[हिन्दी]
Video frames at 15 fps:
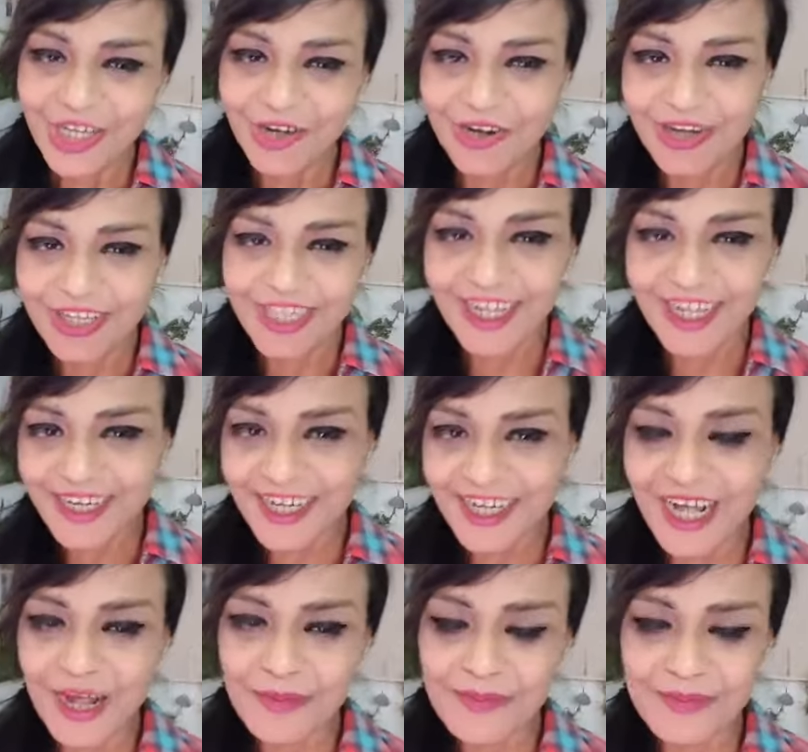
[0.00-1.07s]
और क्या
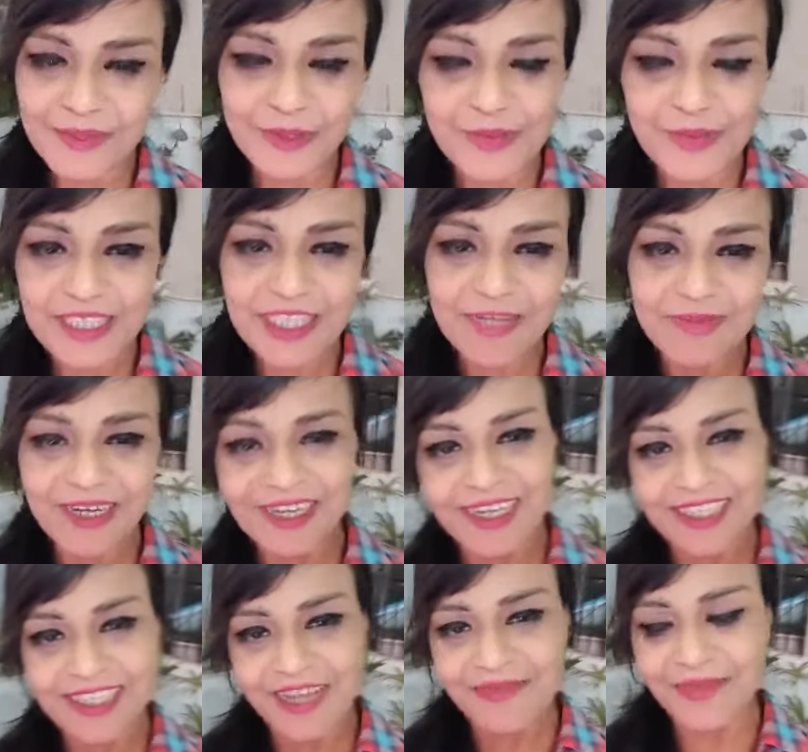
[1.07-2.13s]
करा आप सुबह से
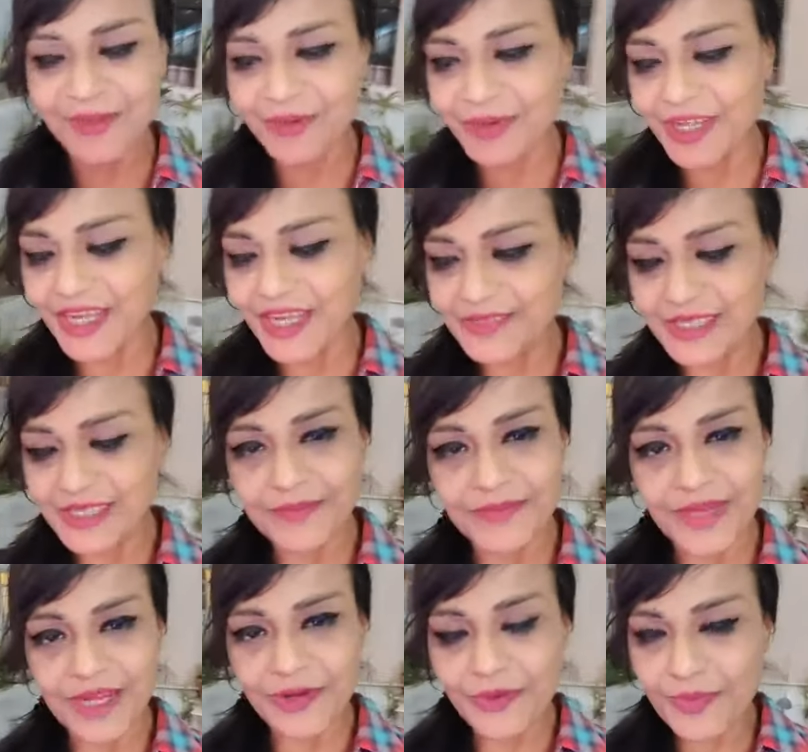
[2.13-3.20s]
बंगा साहिब में होंगे आप सब
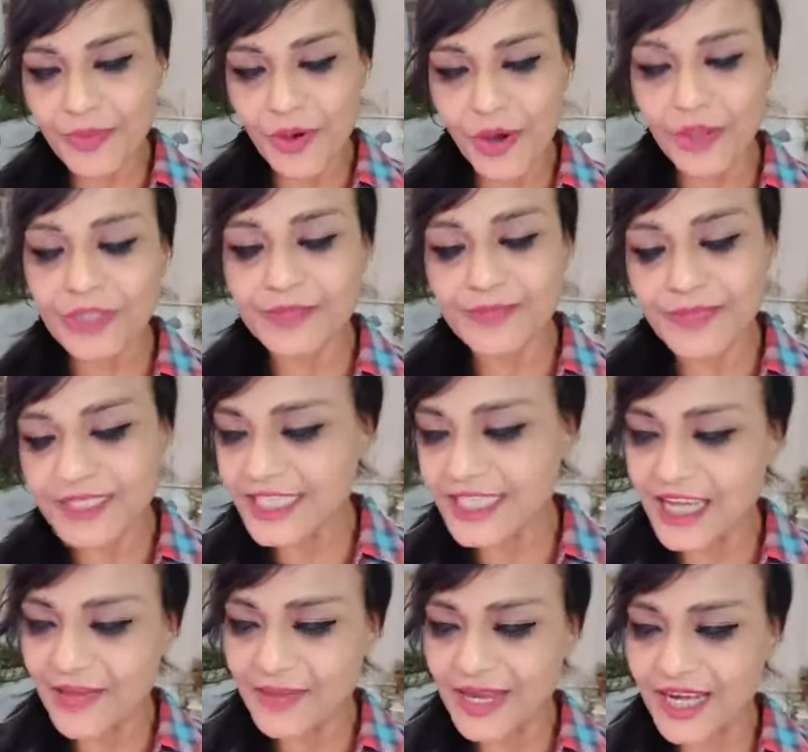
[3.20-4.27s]
मेरे को बहुत मिस
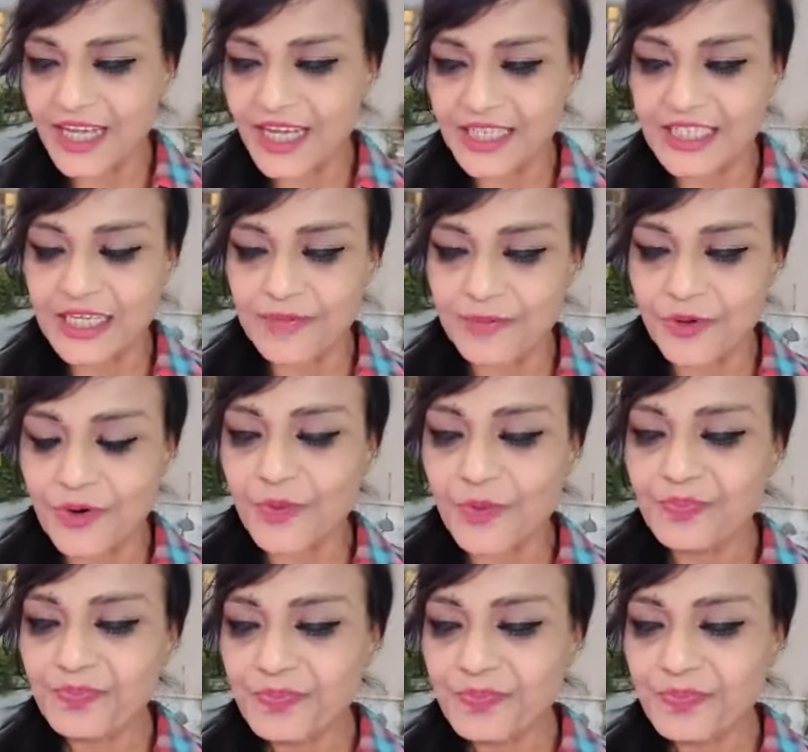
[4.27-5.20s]
किया मैंने आज आपको